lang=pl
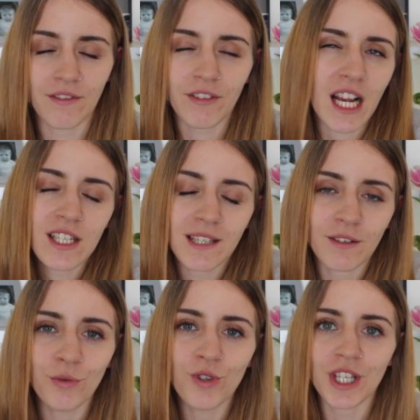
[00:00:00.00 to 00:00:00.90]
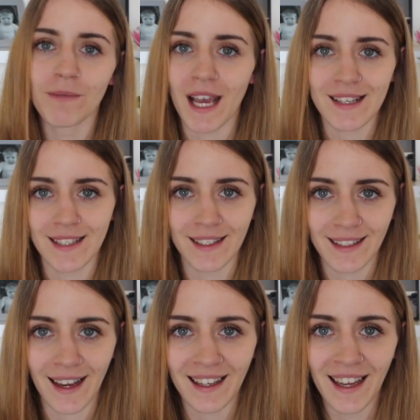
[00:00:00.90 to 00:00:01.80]
we w każdych dużych miastach,
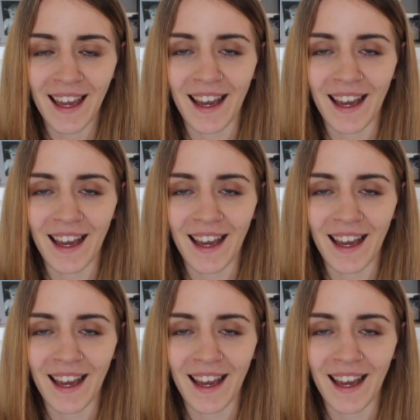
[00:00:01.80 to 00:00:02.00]
tak?